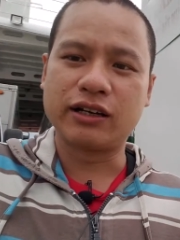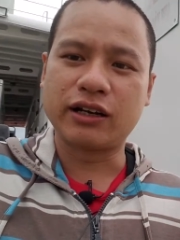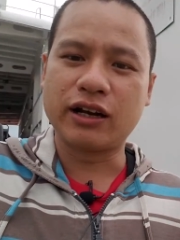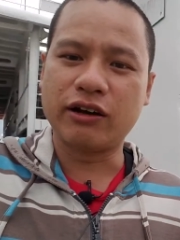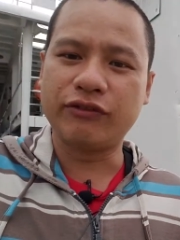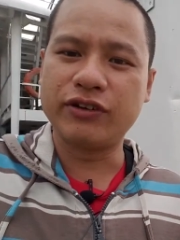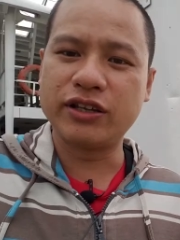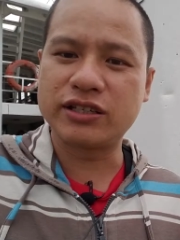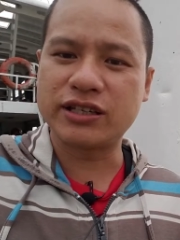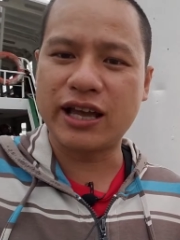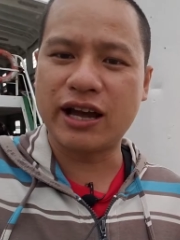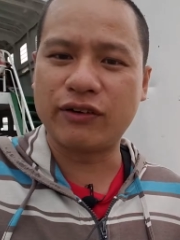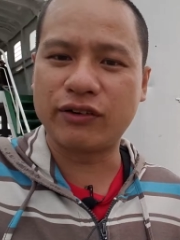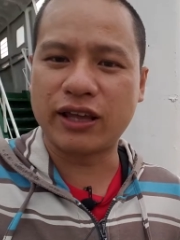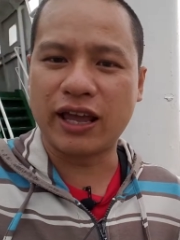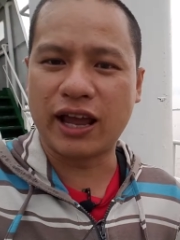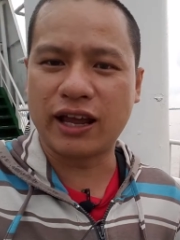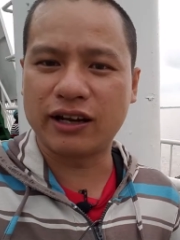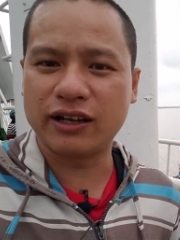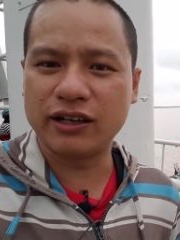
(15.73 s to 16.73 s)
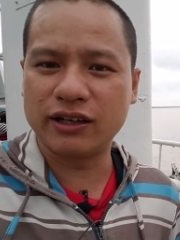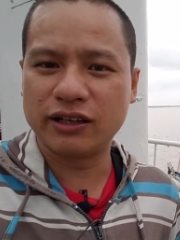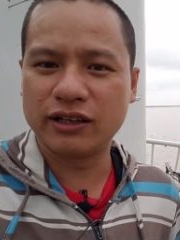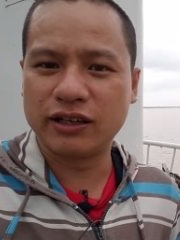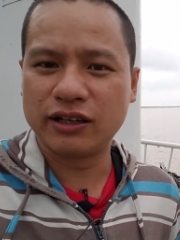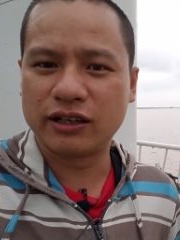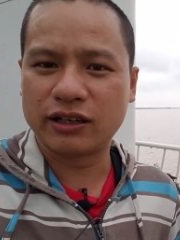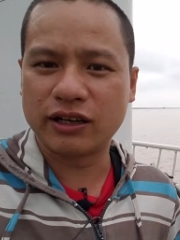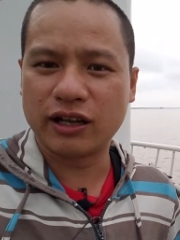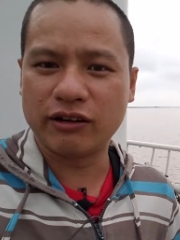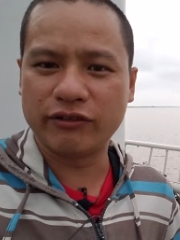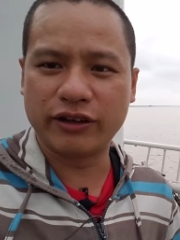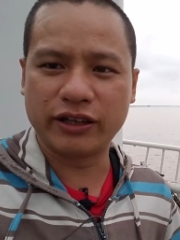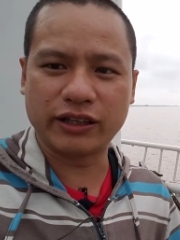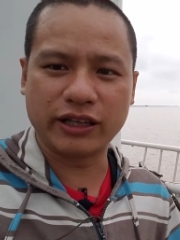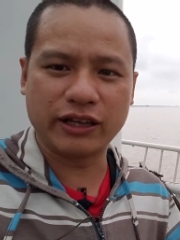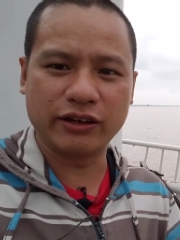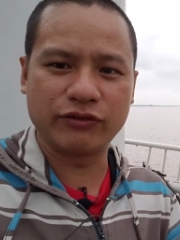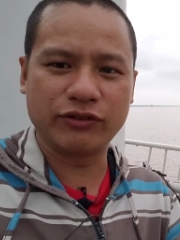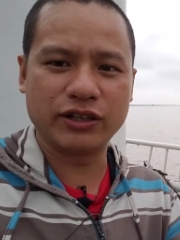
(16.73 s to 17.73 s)
Đó, phía sau Nhã đó. Đó quý vị
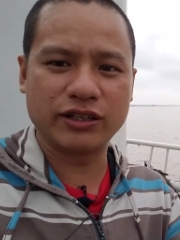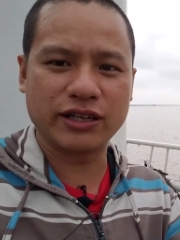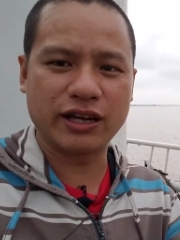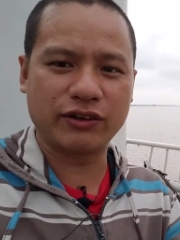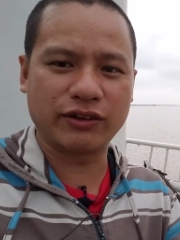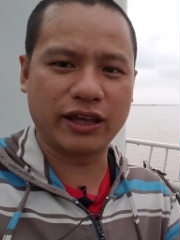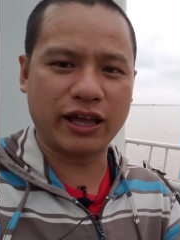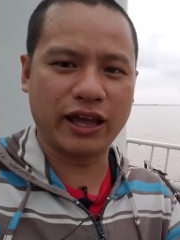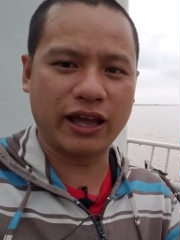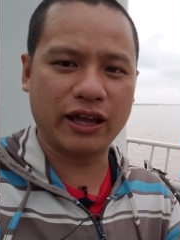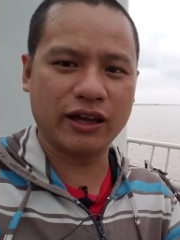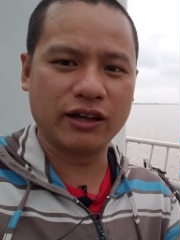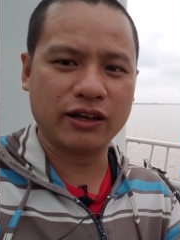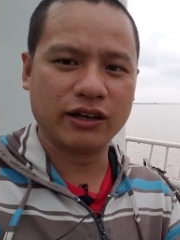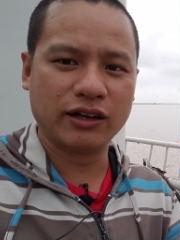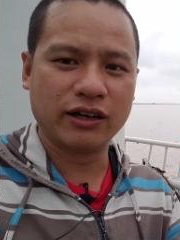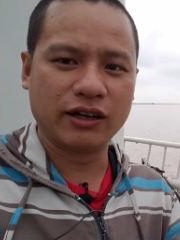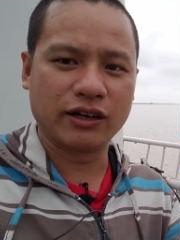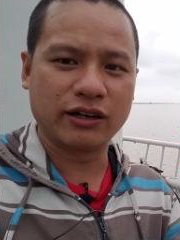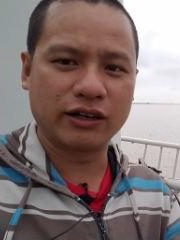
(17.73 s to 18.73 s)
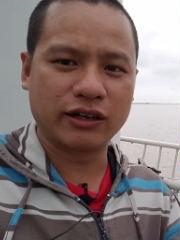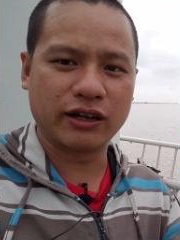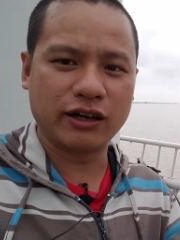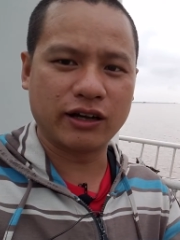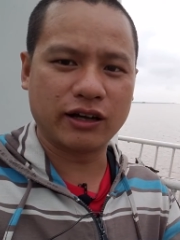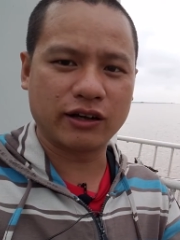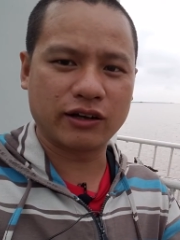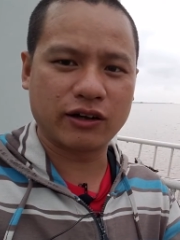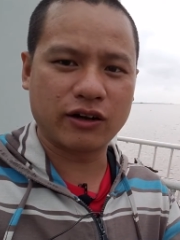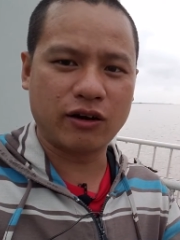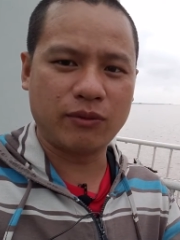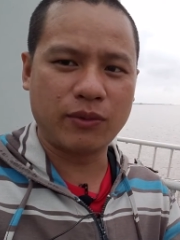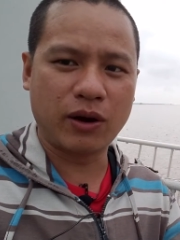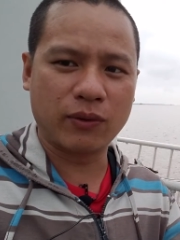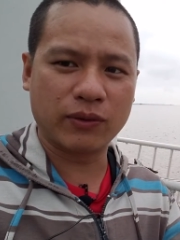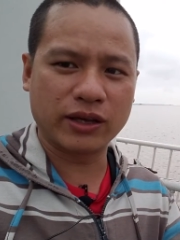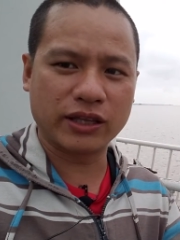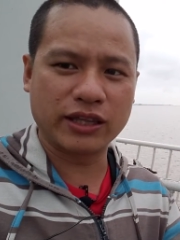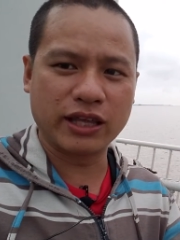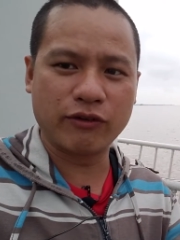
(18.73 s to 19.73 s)
thấy ở phía sau Nhã đó có
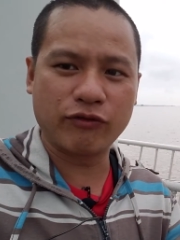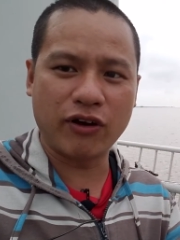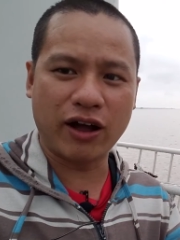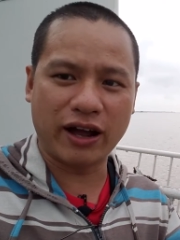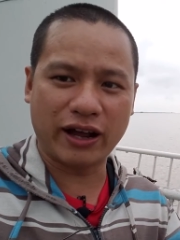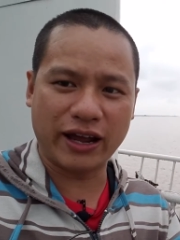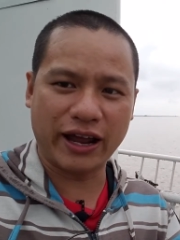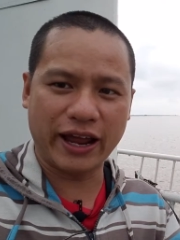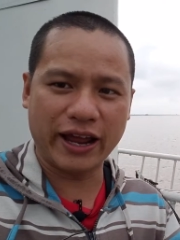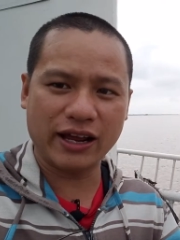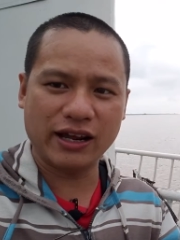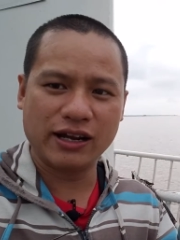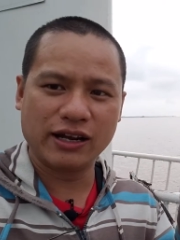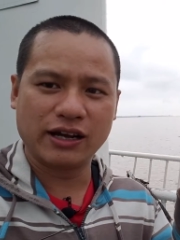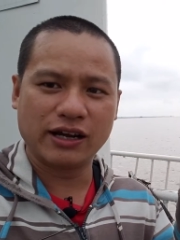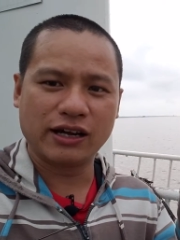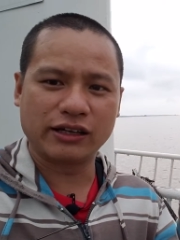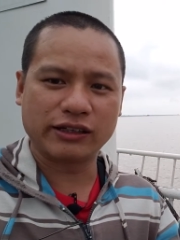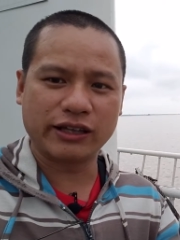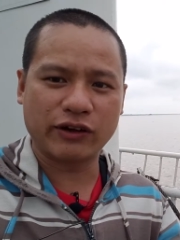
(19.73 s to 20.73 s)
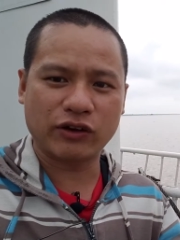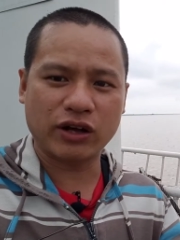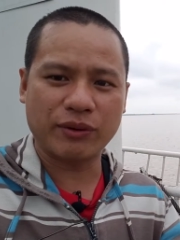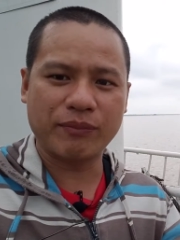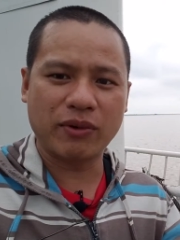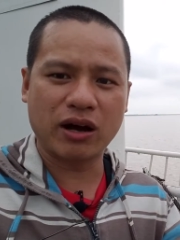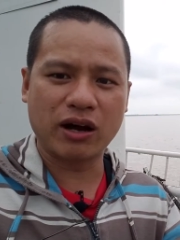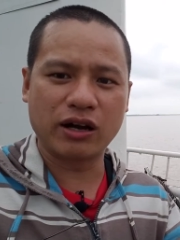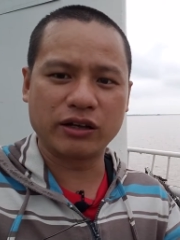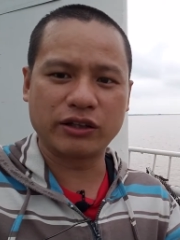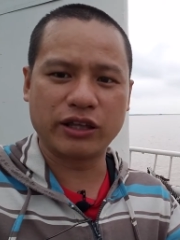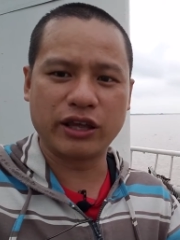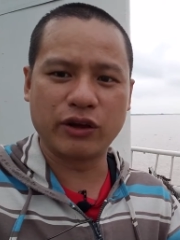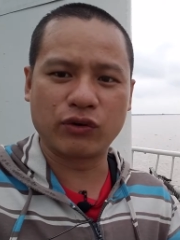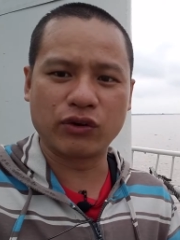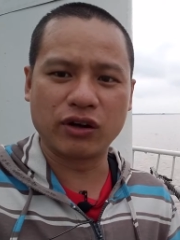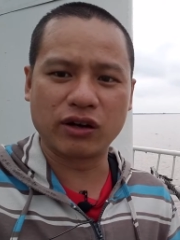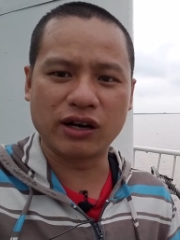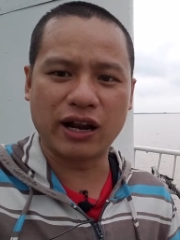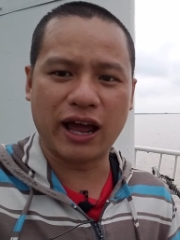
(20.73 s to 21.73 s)
một cái chiếc phà khác theo cái bờ
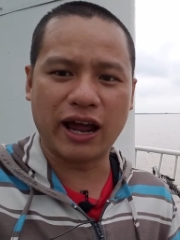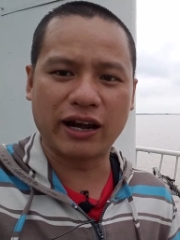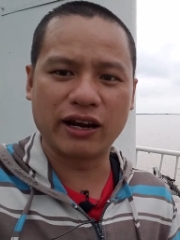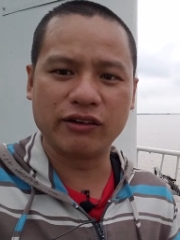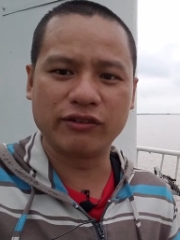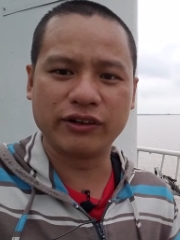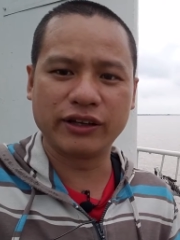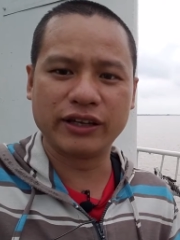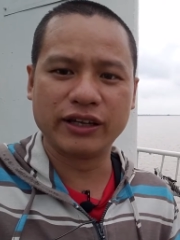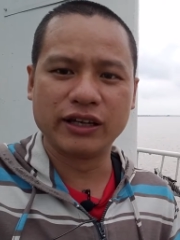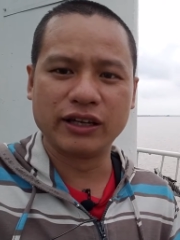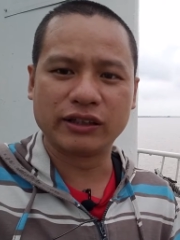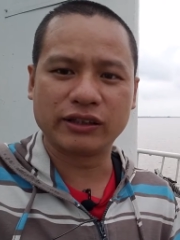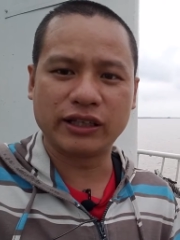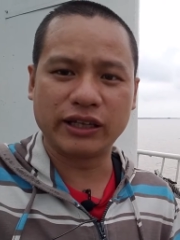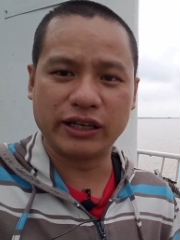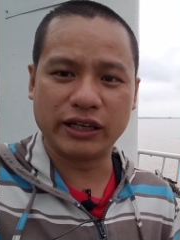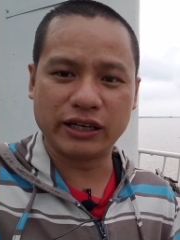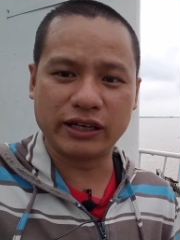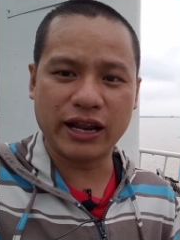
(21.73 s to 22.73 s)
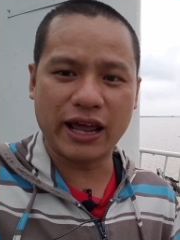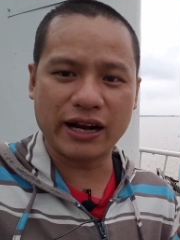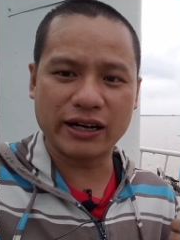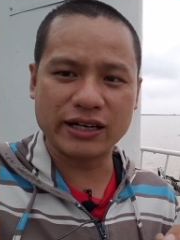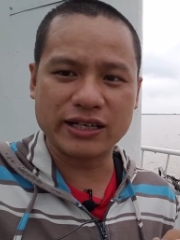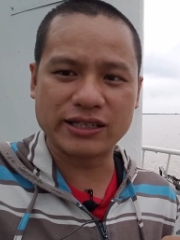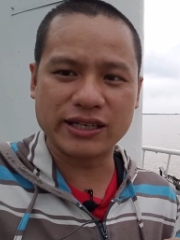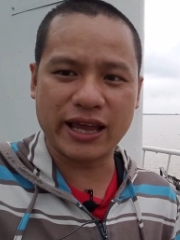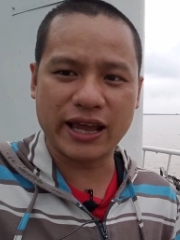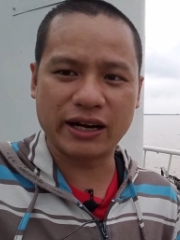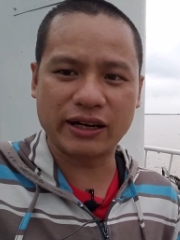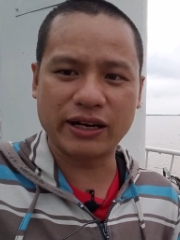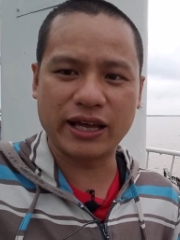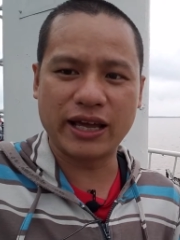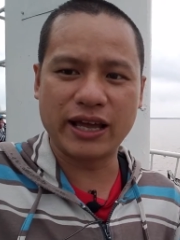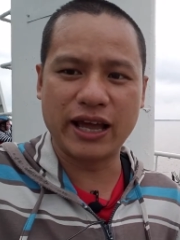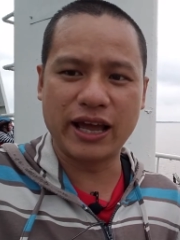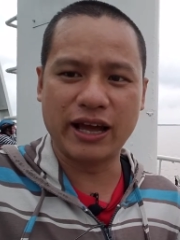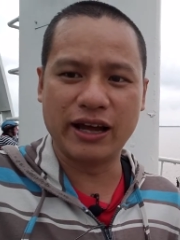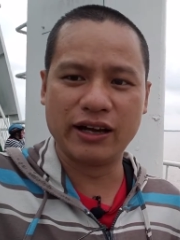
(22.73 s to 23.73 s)
chiều ngược lại đó quý vị, thì đang đi sang
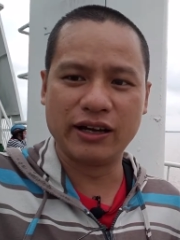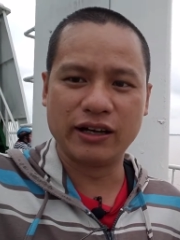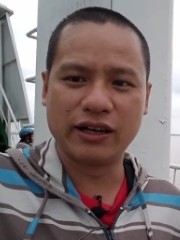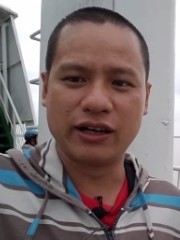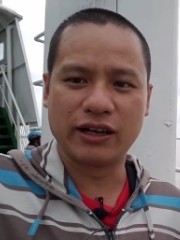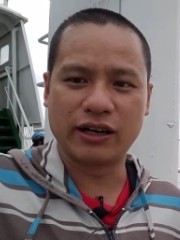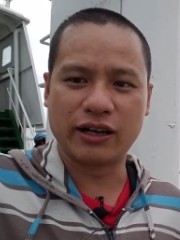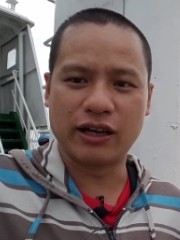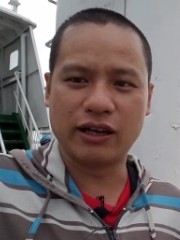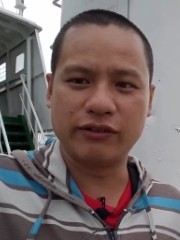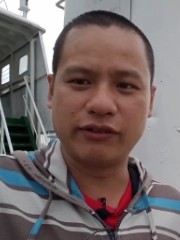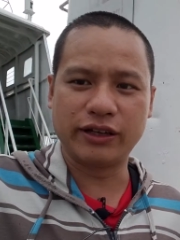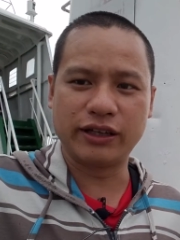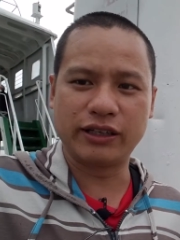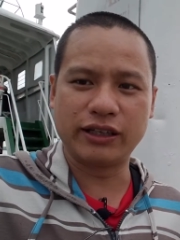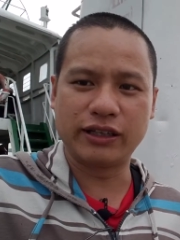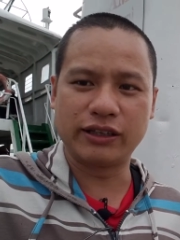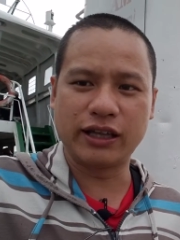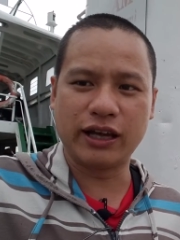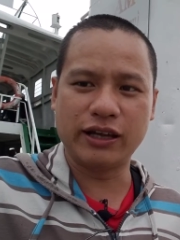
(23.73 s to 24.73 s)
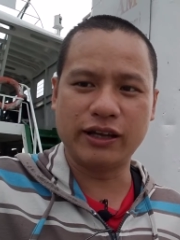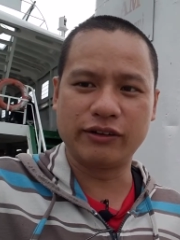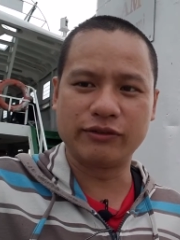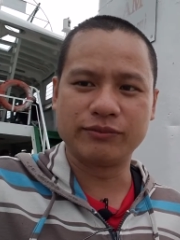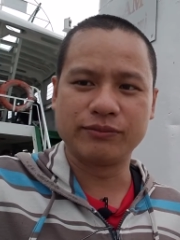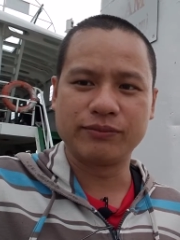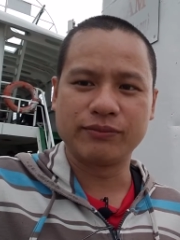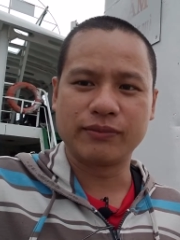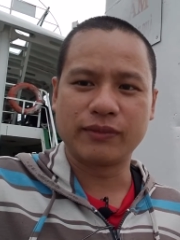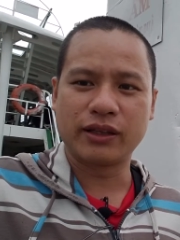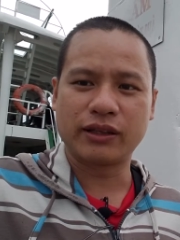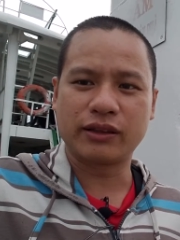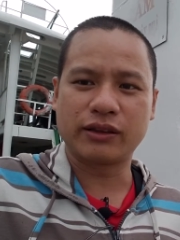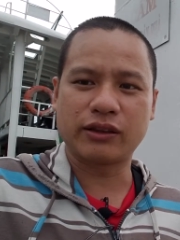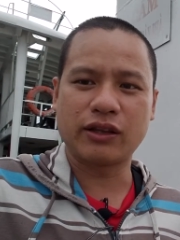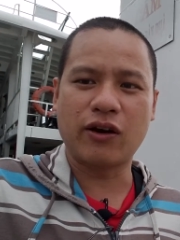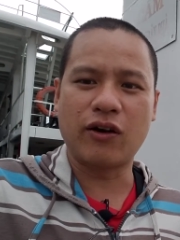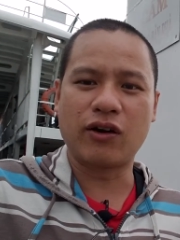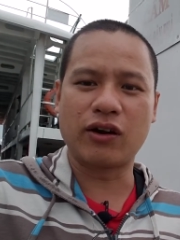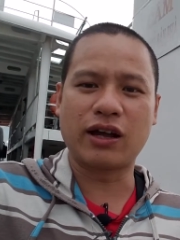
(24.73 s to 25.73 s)
đây ha. Đó quý vị nhìn thấy không?
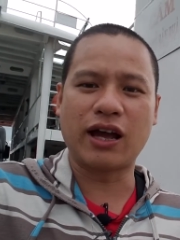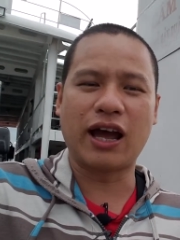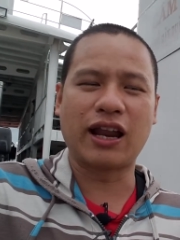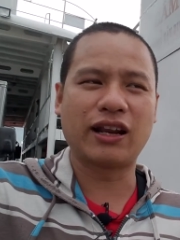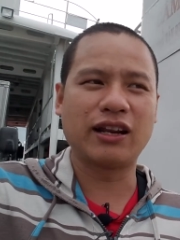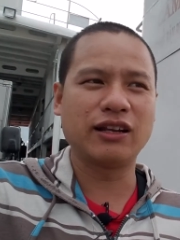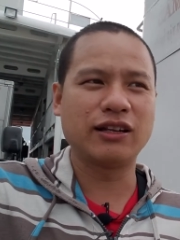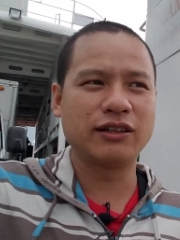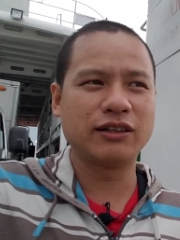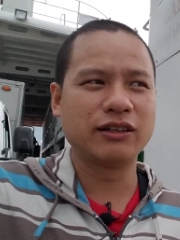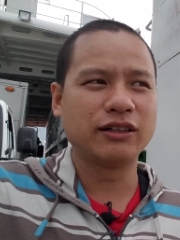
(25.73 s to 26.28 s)
Toàn cảnh